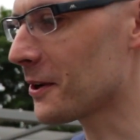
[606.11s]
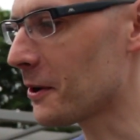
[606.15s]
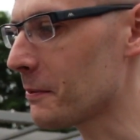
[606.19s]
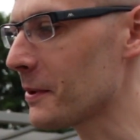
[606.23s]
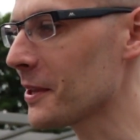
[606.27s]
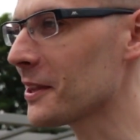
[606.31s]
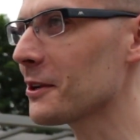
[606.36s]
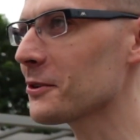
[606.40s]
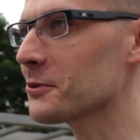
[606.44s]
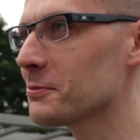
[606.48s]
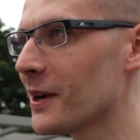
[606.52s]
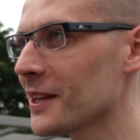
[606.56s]

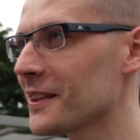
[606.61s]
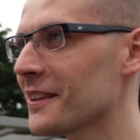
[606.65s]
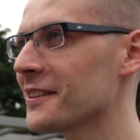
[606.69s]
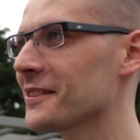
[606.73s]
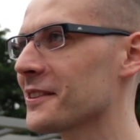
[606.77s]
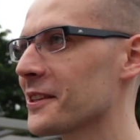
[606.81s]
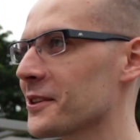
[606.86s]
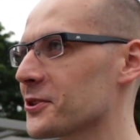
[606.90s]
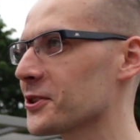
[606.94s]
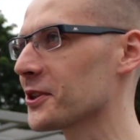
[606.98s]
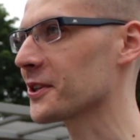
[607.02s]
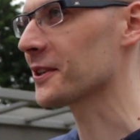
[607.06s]
kobieta już ma te
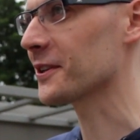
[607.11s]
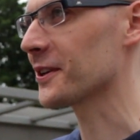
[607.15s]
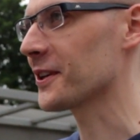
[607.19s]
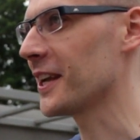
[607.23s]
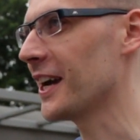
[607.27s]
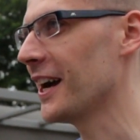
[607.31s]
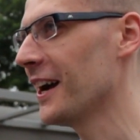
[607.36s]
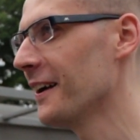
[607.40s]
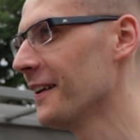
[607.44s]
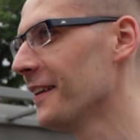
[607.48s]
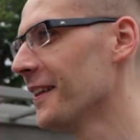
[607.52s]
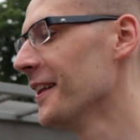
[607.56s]
syczen, to
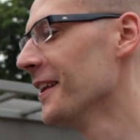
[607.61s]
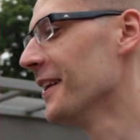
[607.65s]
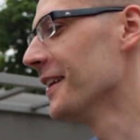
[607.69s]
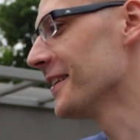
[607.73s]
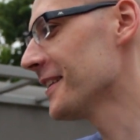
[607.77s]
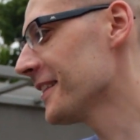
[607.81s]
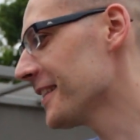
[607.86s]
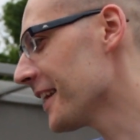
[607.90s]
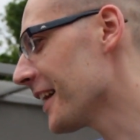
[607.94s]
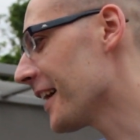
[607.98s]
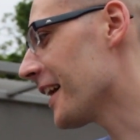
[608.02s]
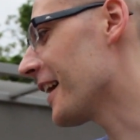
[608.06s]
nie? Też ma
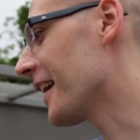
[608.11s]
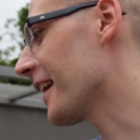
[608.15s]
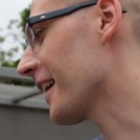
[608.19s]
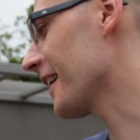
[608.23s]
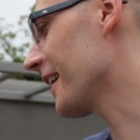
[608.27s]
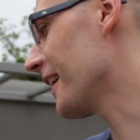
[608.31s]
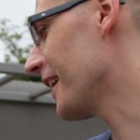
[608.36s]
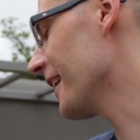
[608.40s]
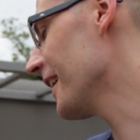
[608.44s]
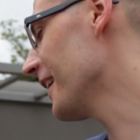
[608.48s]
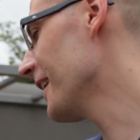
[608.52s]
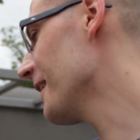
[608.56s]
syczen. Tak,
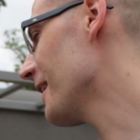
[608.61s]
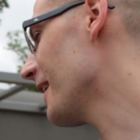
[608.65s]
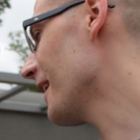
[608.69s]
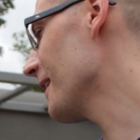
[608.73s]
no ale,